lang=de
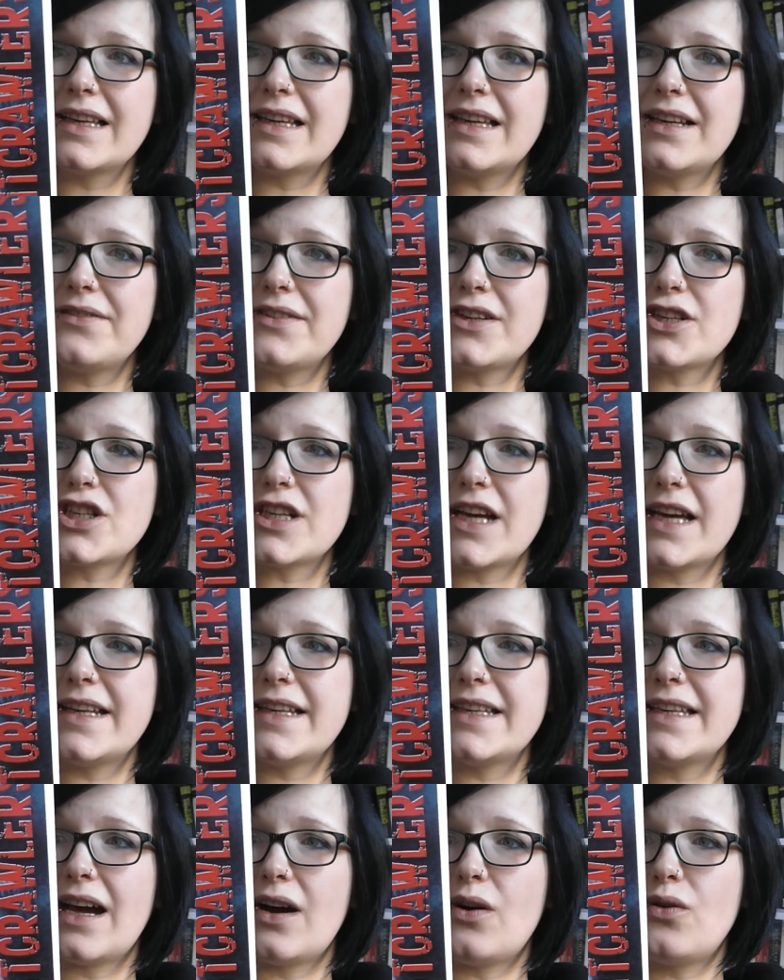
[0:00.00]
Geht
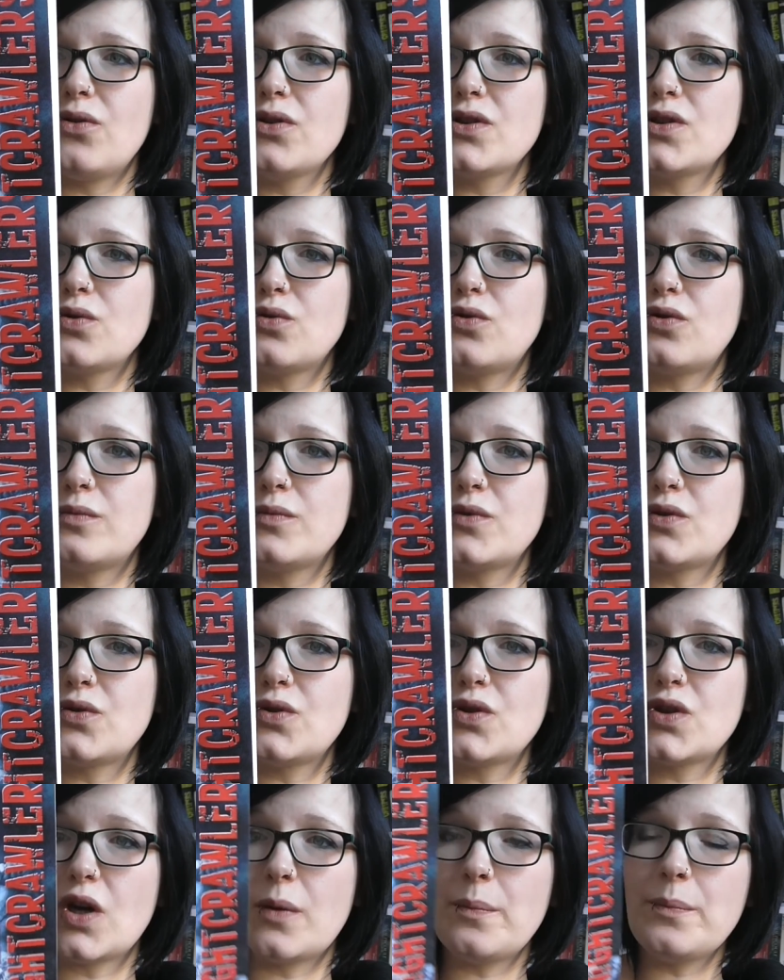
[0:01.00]
wahrscheinlich auch so um
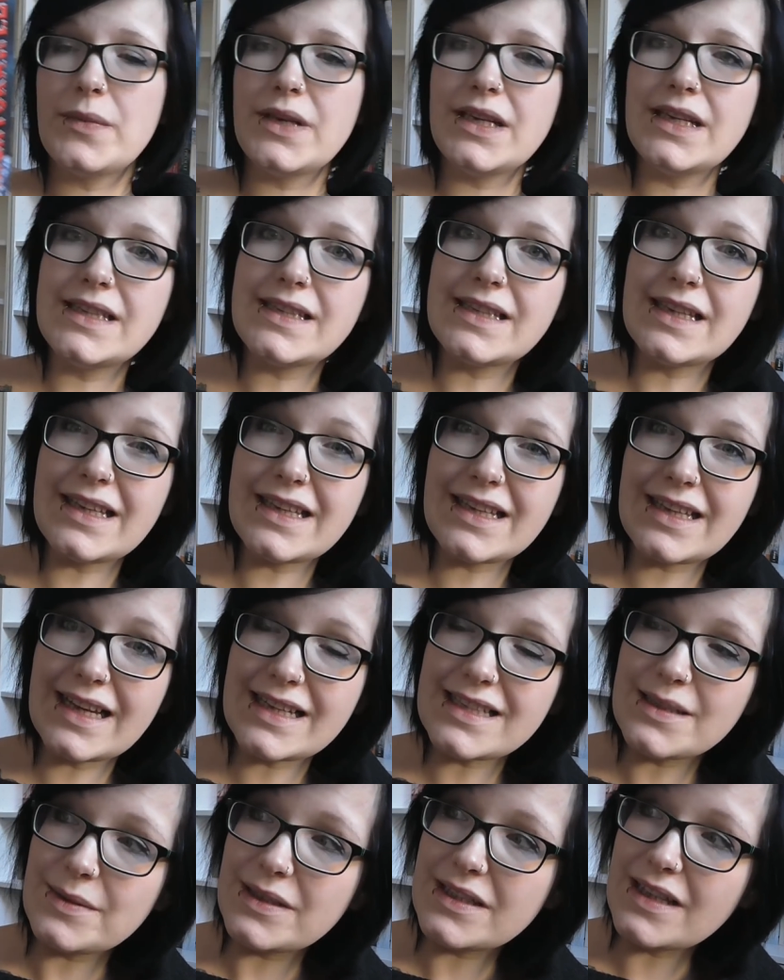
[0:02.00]
so Zombies. Ich
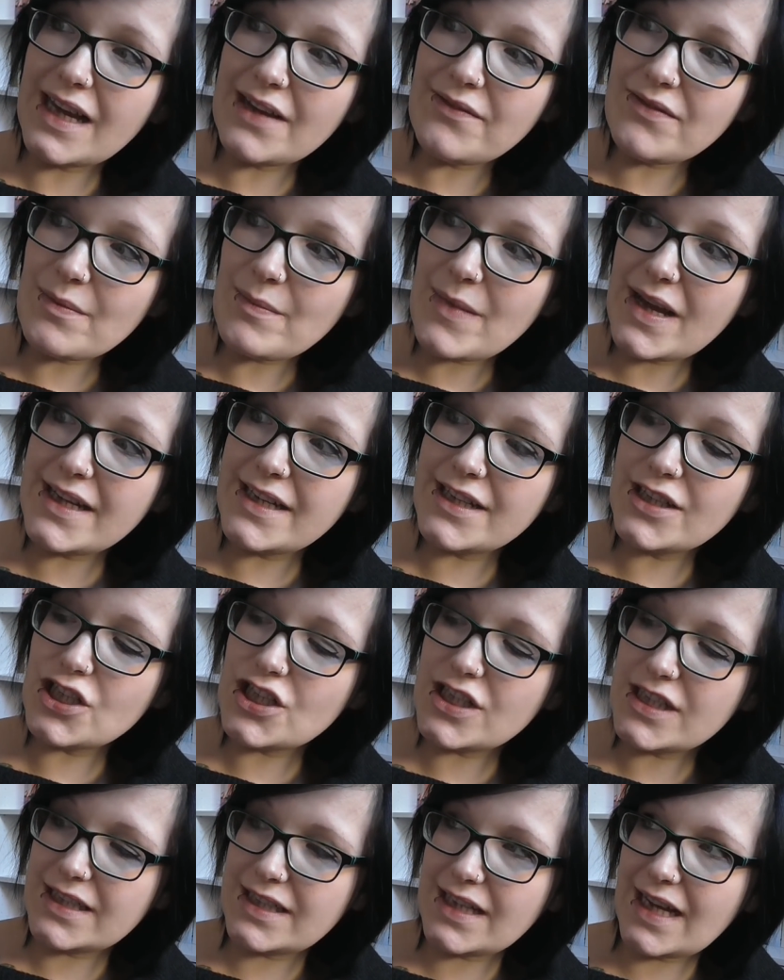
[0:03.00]
lasse mich da einfach mal in die
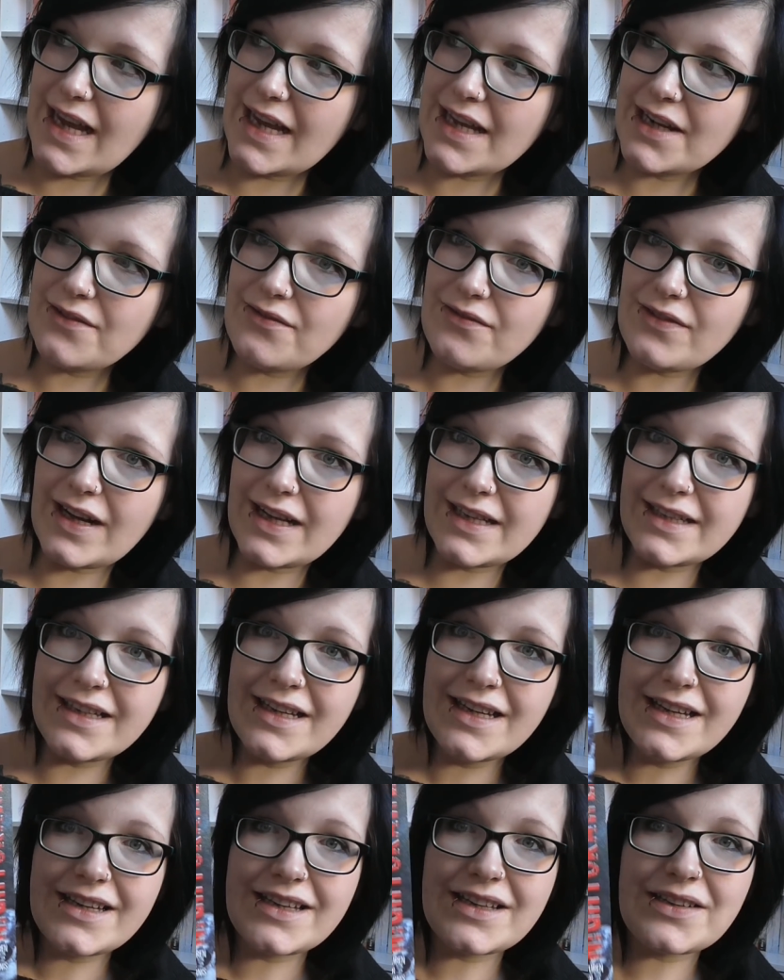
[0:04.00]
Geschichte reinfallen.
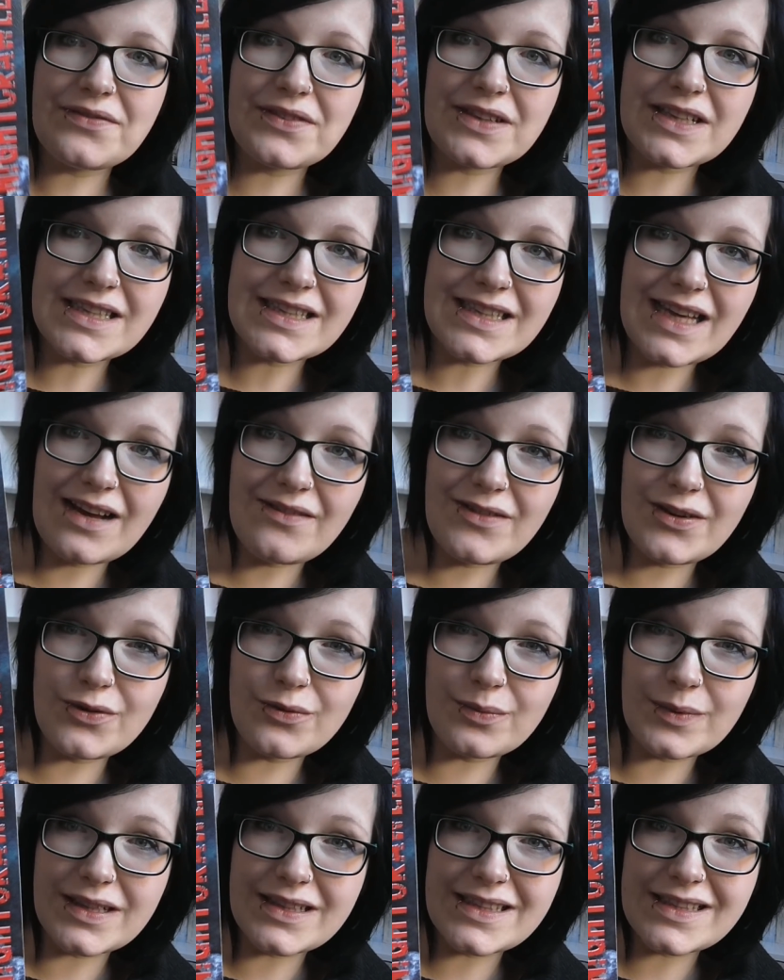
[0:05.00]
Ich finde das Cover
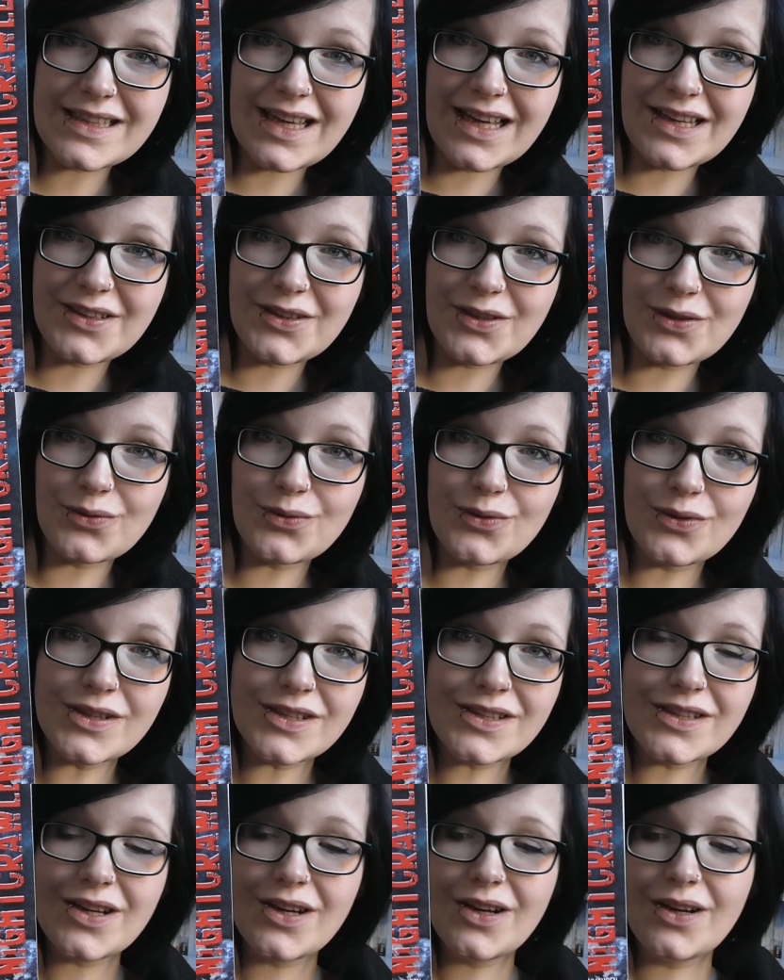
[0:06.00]
übrigens
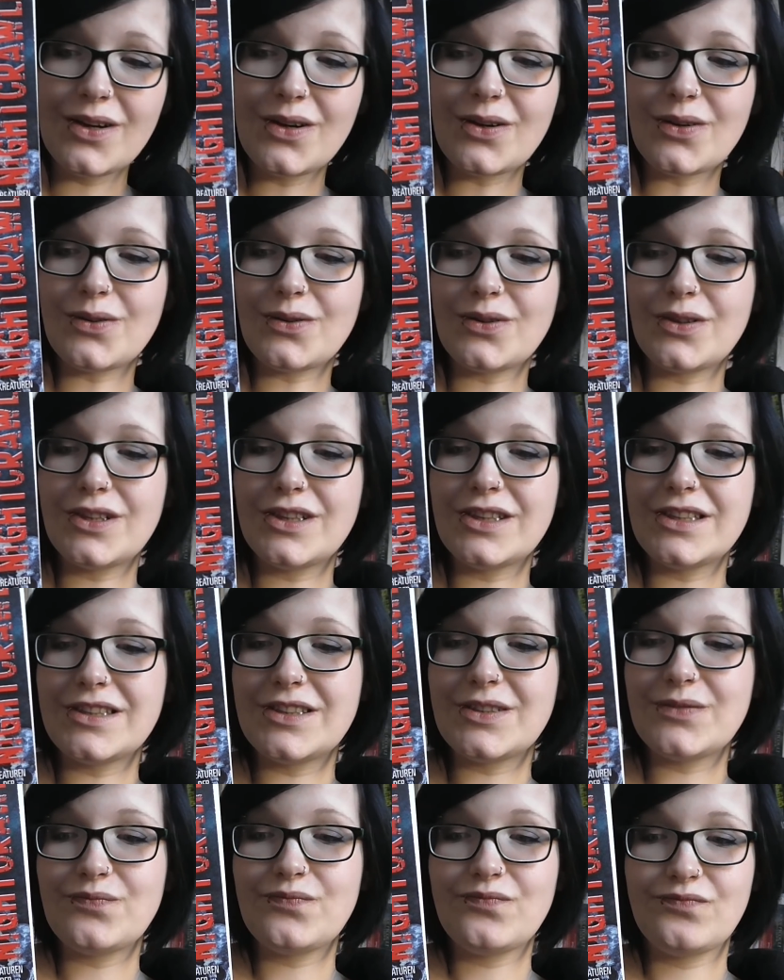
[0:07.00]
grandios.
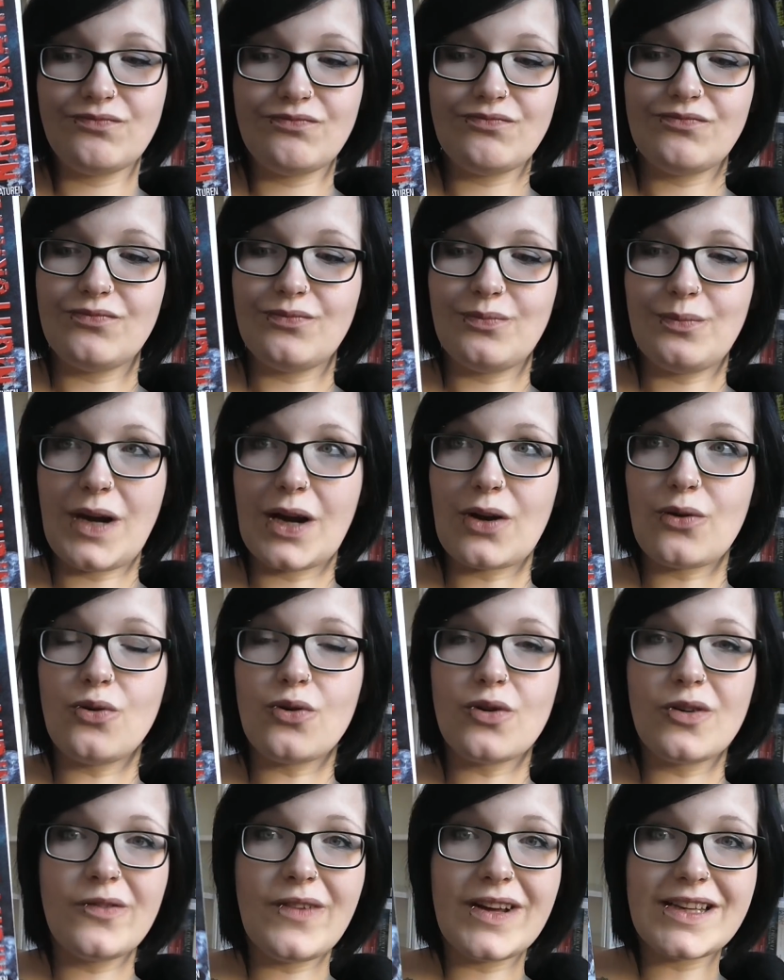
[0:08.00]
Und Mal
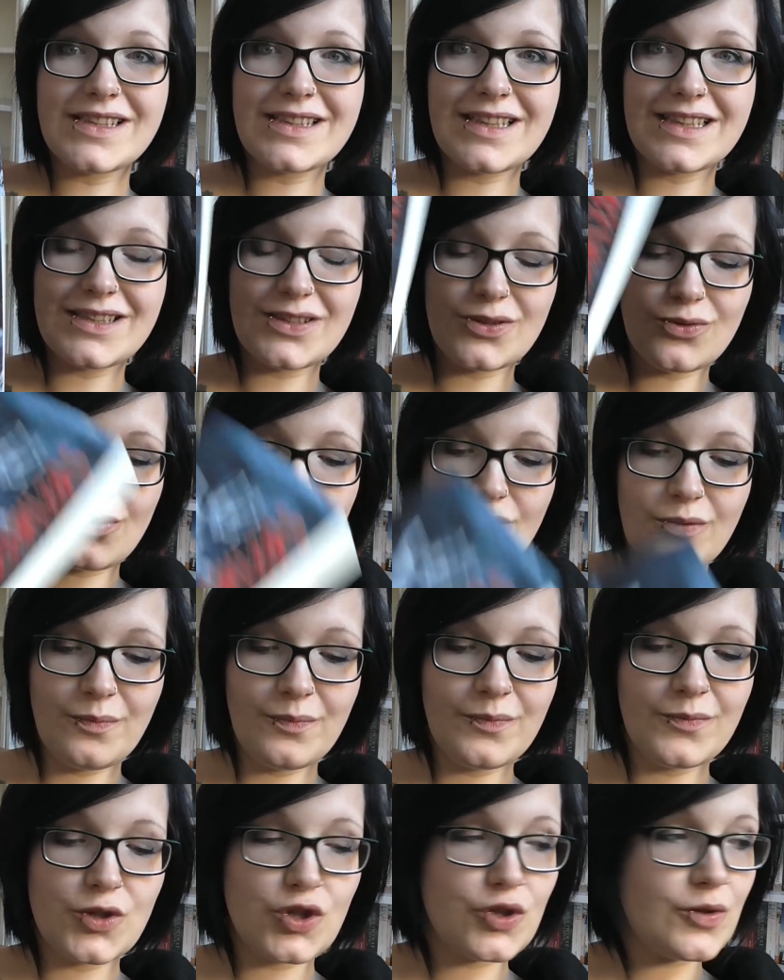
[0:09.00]
gucken, was das so
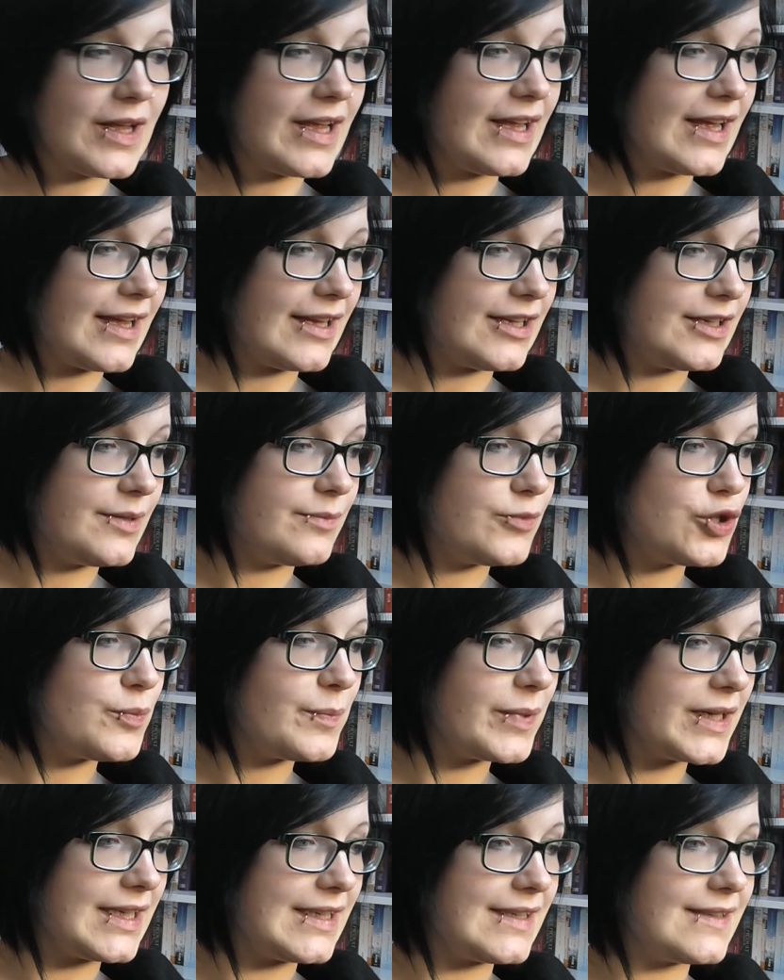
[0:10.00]
äh,
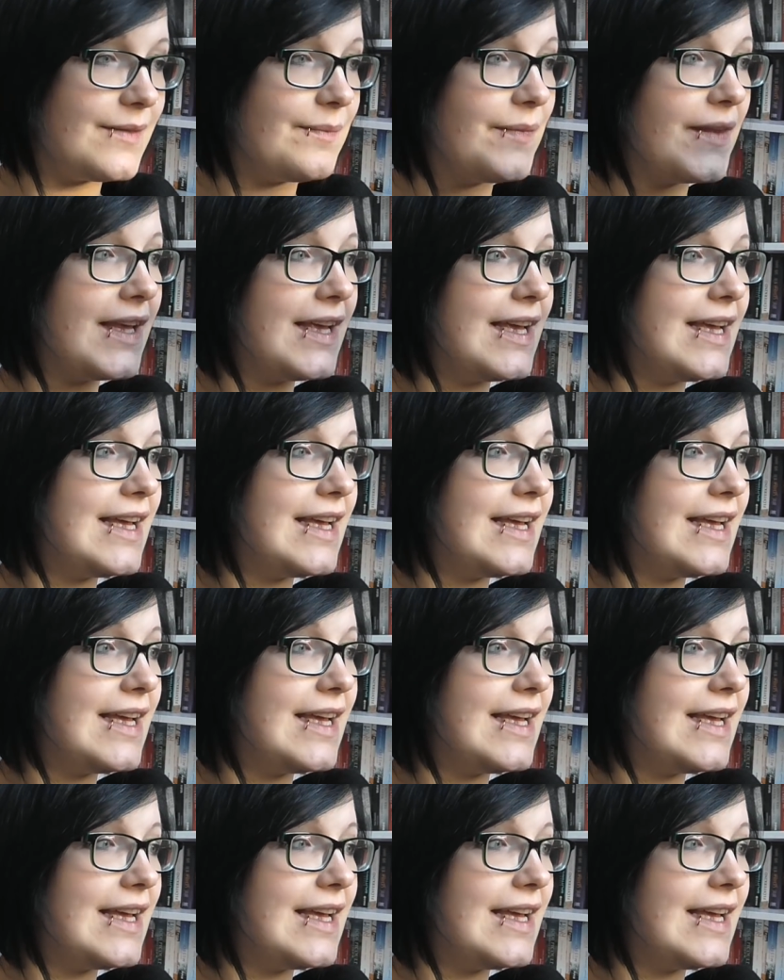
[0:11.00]
spricht.